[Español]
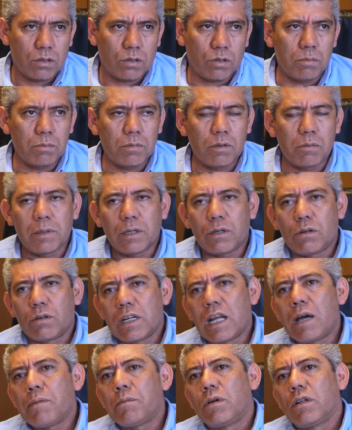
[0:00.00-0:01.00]
cómo
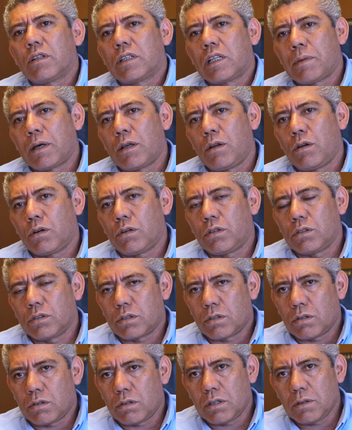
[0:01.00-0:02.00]
mejoramos el tema de los
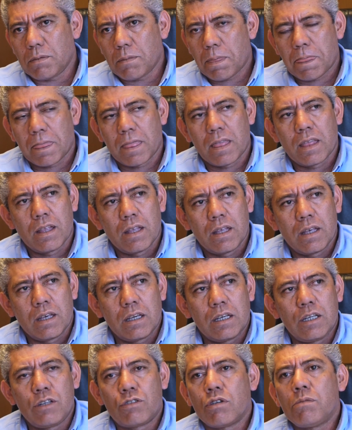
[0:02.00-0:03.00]
controles.
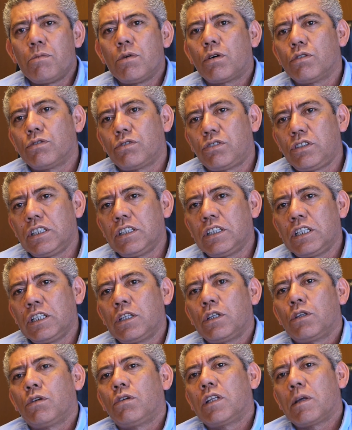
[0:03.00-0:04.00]
Y somos conscientes
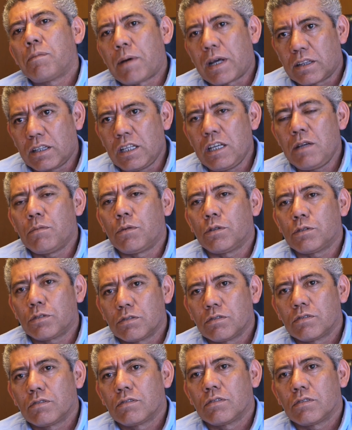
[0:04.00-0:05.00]
de dónde
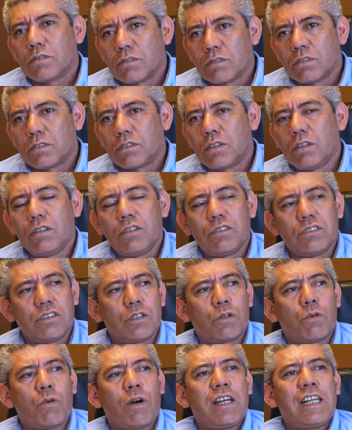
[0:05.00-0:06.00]
partimos. Es
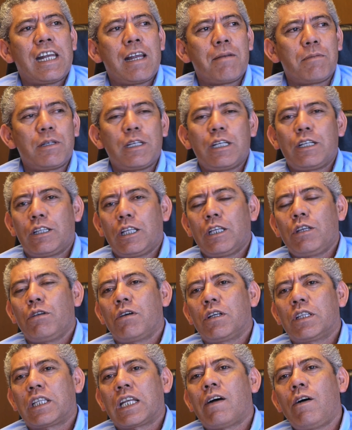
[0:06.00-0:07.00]
decir, cuál era el
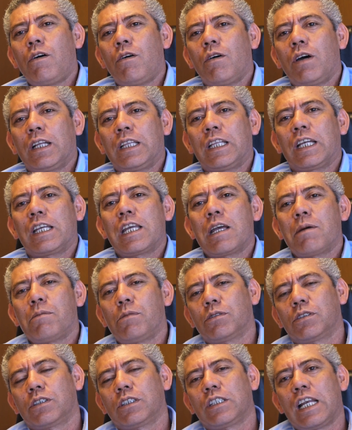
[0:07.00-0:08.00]
Ministerio de Trabajo que
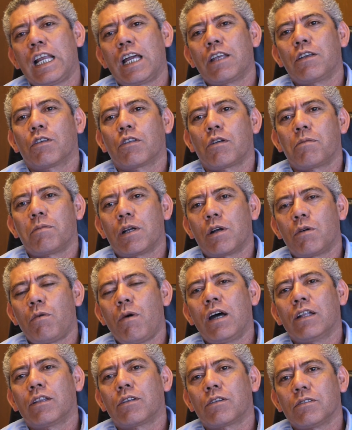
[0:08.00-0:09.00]
teníamos en el año
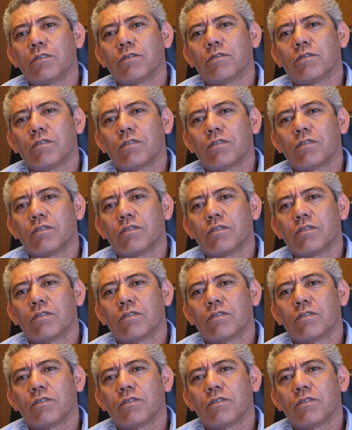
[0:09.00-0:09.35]
2004